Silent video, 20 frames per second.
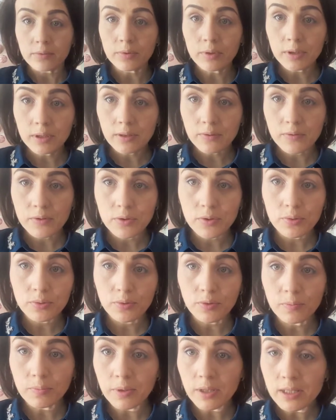Вот и
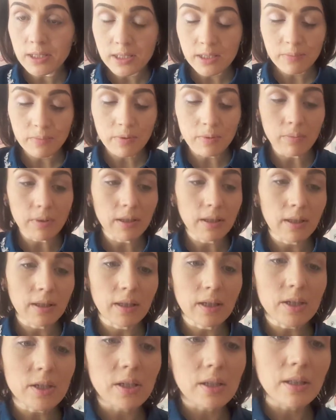все. В принципе,
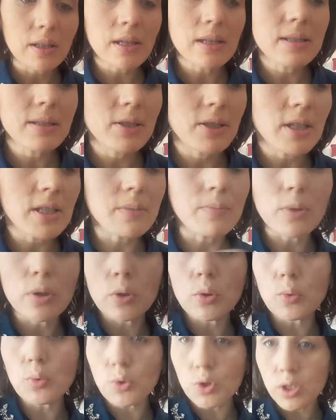макияж глаз. Сейчас мы
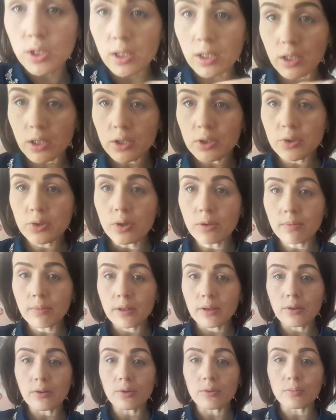тушь нанесем,
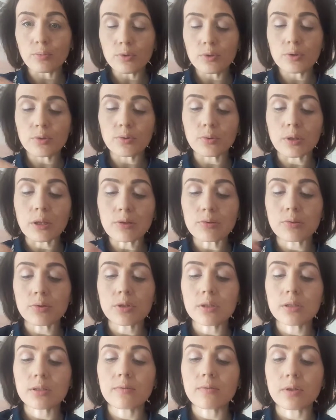и он будет у нас
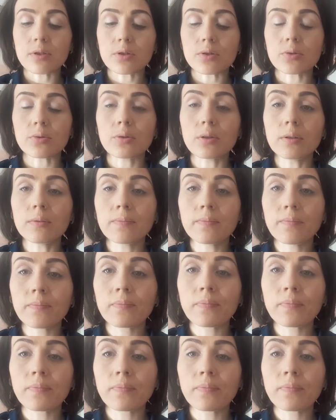уже завершен.